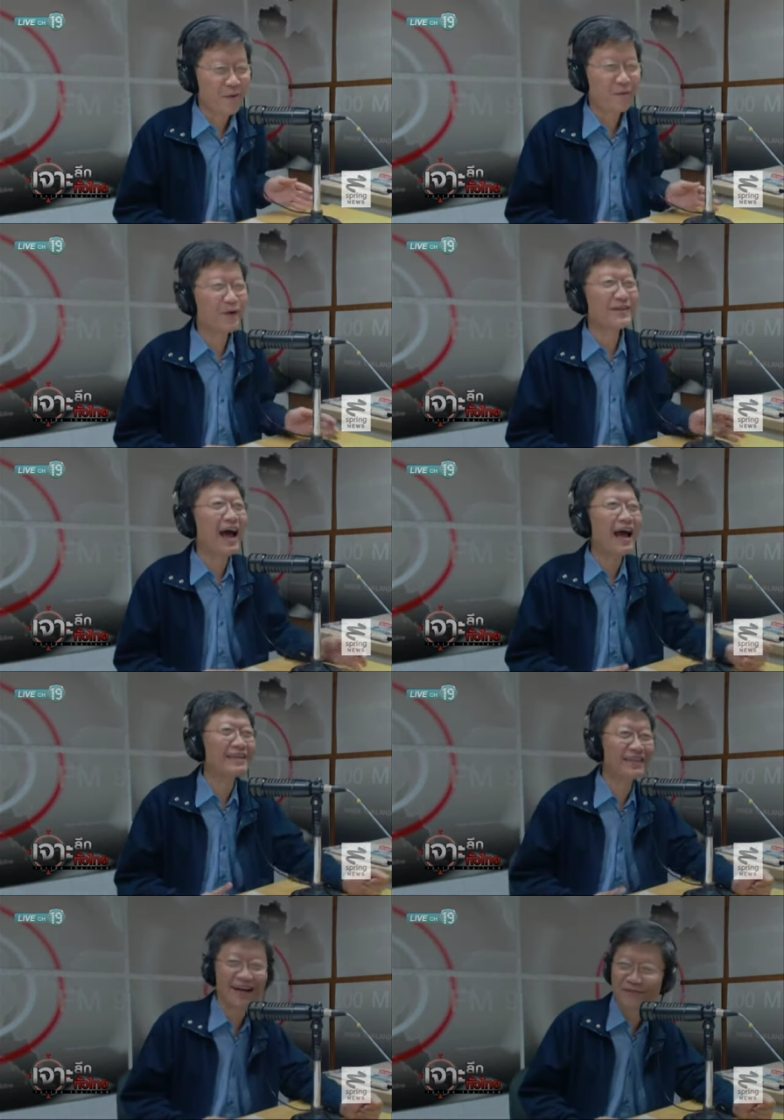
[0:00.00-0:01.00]
ผมก็ตาย
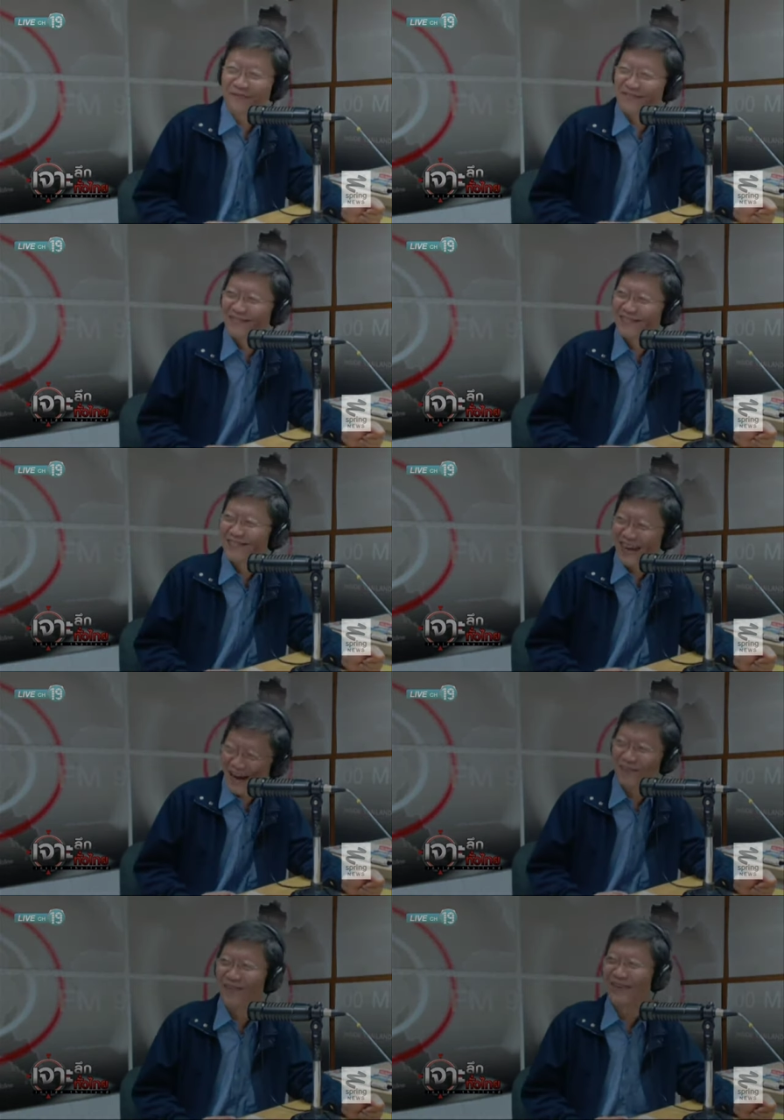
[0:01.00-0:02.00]
สิครับอ่ะ
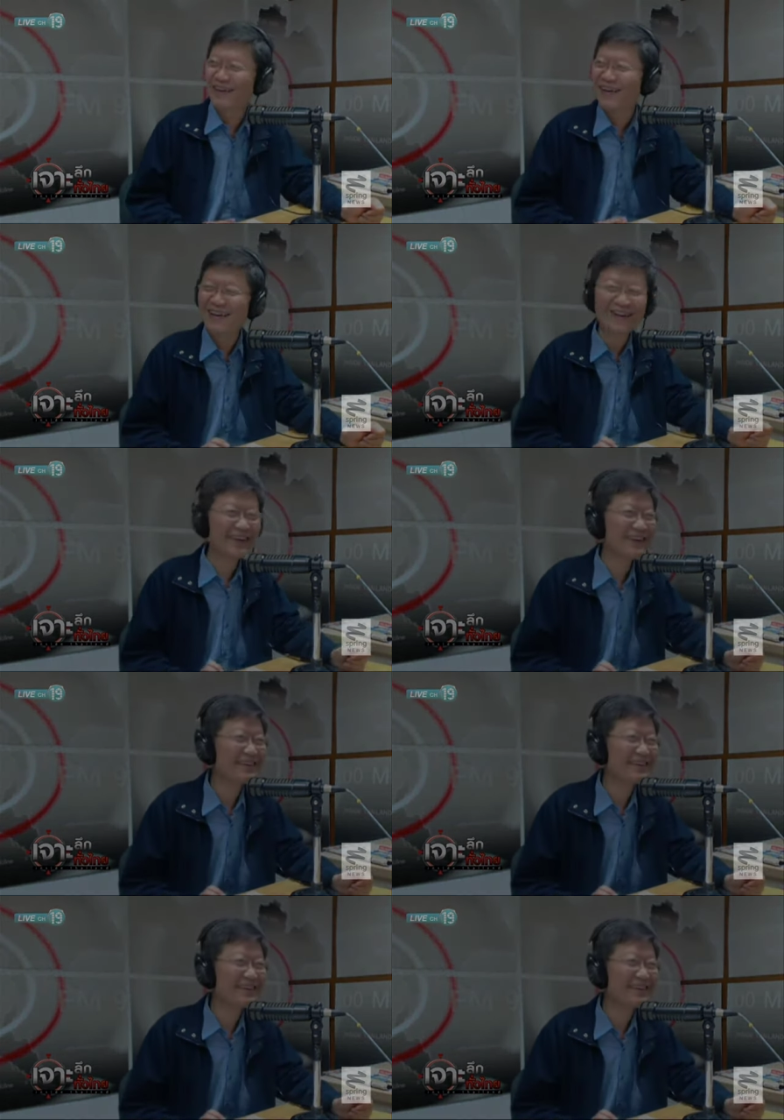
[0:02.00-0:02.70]
โอเควันนี้ห